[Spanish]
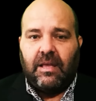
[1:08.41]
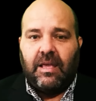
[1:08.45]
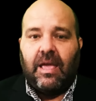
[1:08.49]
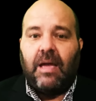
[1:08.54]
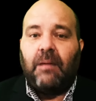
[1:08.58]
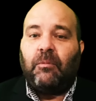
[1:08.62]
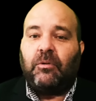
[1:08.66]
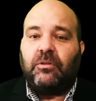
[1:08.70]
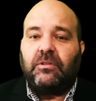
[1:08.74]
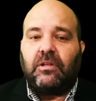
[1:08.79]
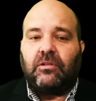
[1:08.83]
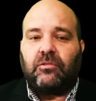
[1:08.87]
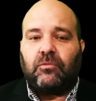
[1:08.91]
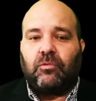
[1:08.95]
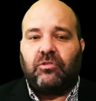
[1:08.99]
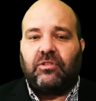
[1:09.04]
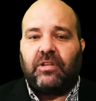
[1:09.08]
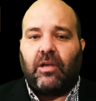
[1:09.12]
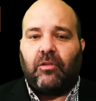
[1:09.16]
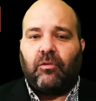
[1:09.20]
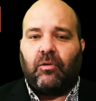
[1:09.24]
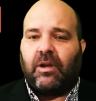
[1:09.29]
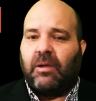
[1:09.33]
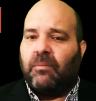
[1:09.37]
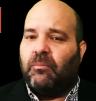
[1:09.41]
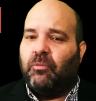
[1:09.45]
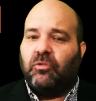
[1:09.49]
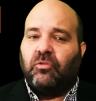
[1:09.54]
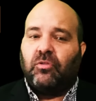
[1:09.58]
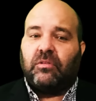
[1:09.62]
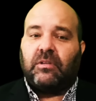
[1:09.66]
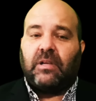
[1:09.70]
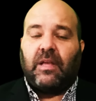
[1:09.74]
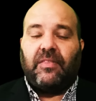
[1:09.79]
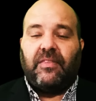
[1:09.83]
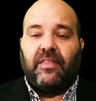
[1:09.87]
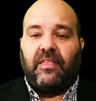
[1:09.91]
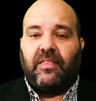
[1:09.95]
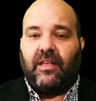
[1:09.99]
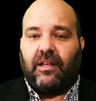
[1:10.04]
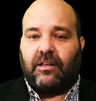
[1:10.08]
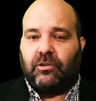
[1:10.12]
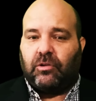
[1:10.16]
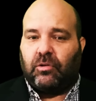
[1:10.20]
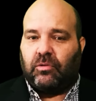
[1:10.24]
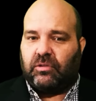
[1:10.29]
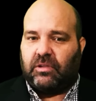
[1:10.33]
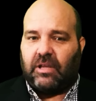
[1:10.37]
hemos escuchado que muchos
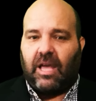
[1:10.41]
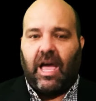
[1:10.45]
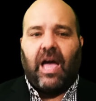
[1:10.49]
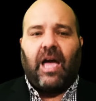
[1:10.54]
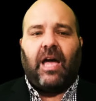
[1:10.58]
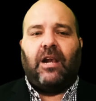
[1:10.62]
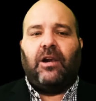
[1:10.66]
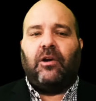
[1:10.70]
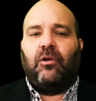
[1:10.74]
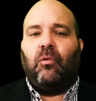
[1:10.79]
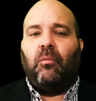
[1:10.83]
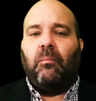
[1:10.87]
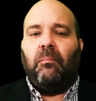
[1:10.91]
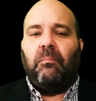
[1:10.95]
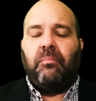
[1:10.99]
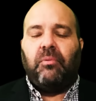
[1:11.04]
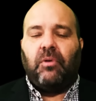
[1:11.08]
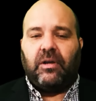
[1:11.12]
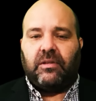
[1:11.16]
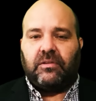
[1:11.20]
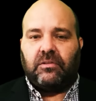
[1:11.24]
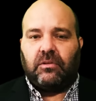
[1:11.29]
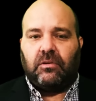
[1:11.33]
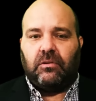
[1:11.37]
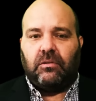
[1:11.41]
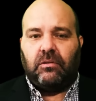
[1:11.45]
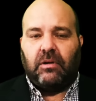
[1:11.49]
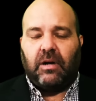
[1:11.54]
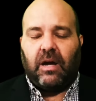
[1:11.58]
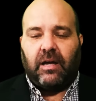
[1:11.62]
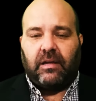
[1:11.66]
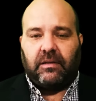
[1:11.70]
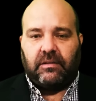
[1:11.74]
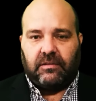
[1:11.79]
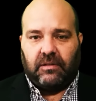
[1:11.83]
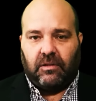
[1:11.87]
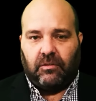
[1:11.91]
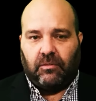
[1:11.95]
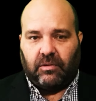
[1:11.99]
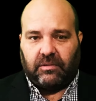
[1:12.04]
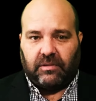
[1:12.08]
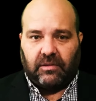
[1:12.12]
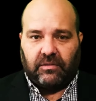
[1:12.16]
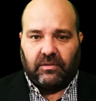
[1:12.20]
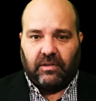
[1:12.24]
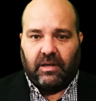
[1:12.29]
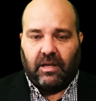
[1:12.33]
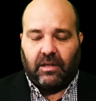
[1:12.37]
candidatos a algún puesto han sido
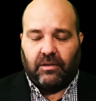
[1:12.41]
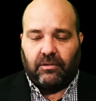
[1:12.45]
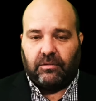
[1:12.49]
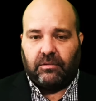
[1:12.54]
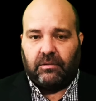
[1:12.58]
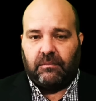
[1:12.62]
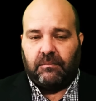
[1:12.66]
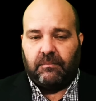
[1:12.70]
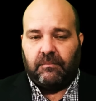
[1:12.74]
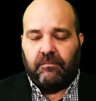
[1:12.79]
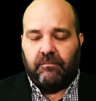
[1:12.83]
asesinados.